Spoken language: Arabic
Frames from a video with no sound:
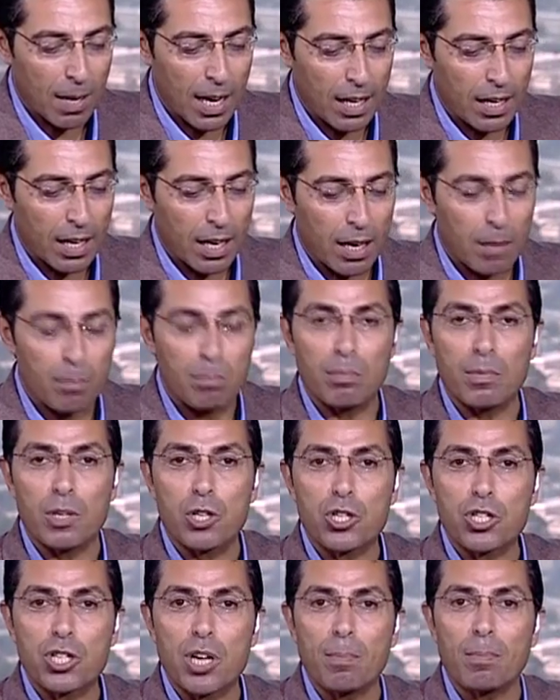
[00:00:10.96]
على لم
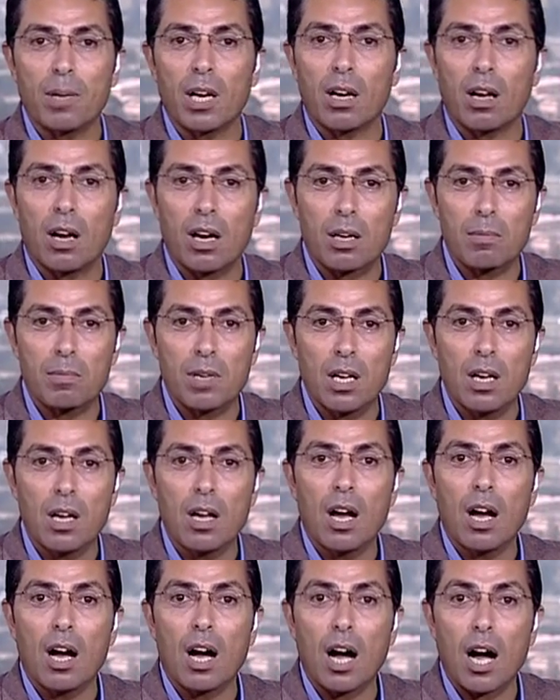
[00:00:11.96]
الشمل العربي
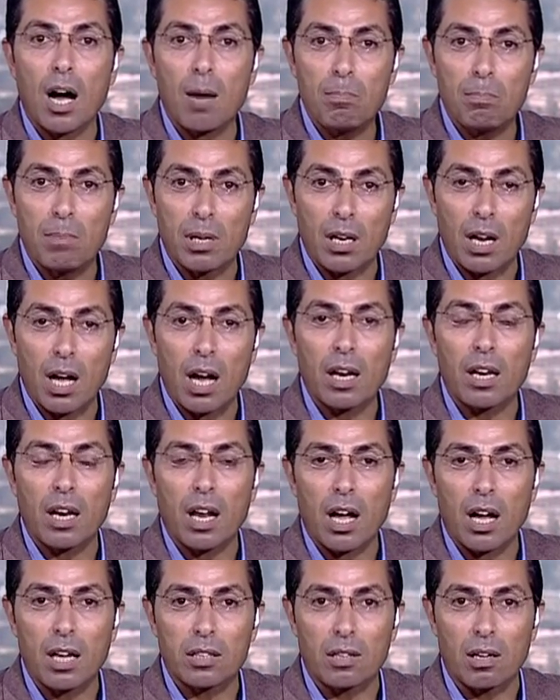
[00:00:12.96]
عبر
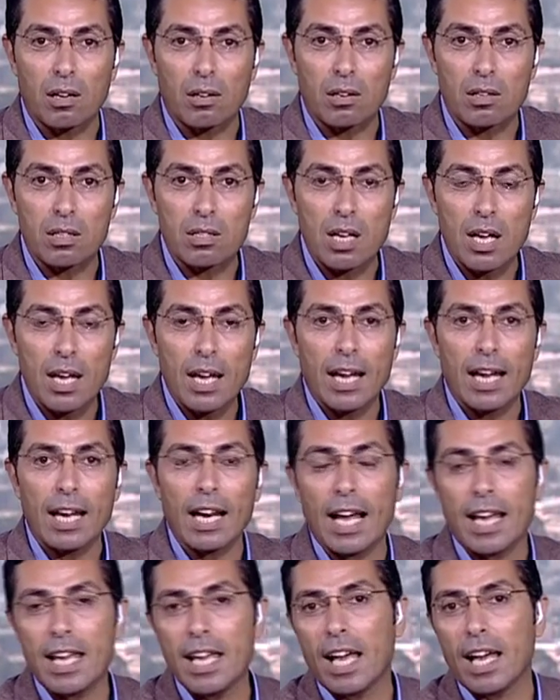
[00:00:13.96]
الحضارات
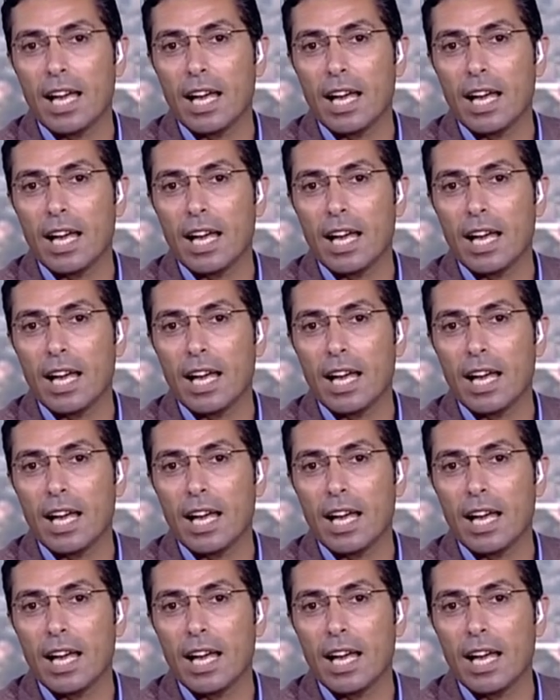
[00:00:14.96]
الحقيقة